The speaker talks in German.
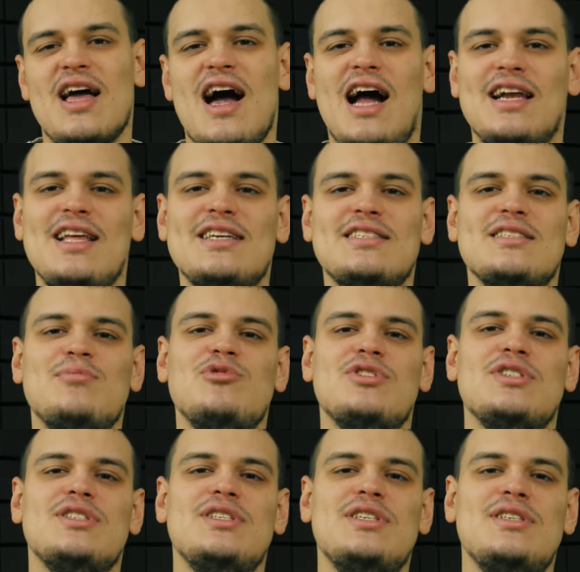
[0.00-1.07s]
Als nächstes
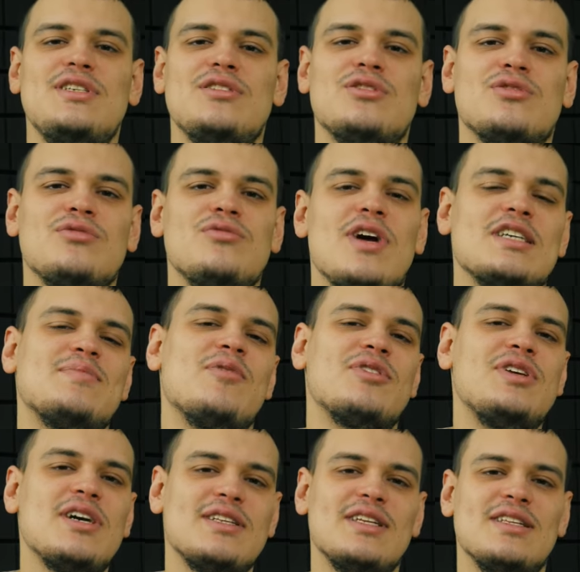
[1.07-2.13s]
müssen Sie die zu
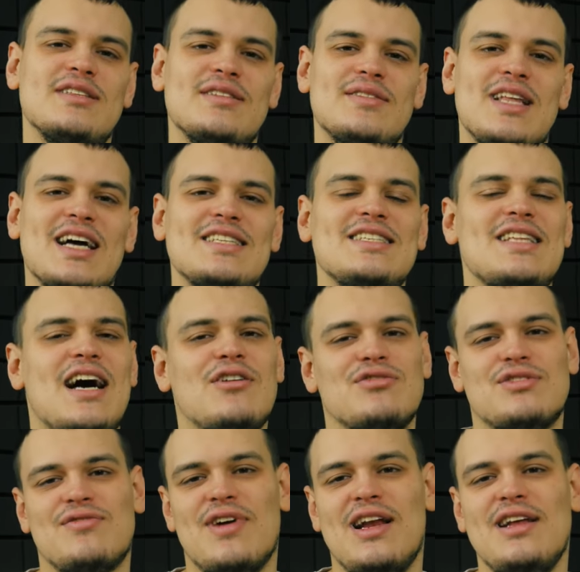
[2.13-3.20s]
exportierenden Daten
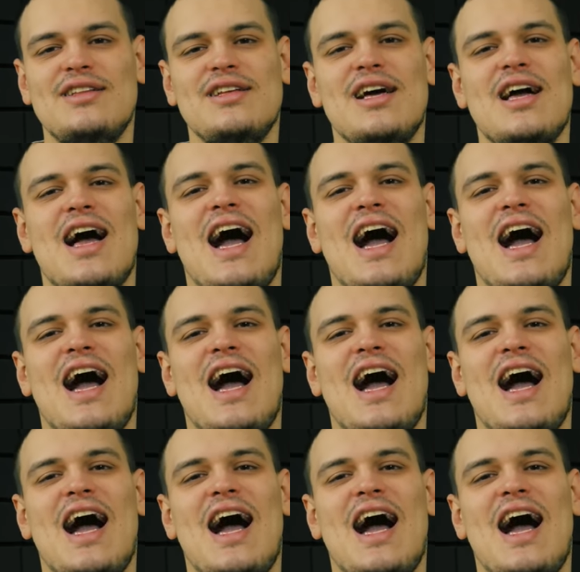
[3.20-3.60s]
auswählen,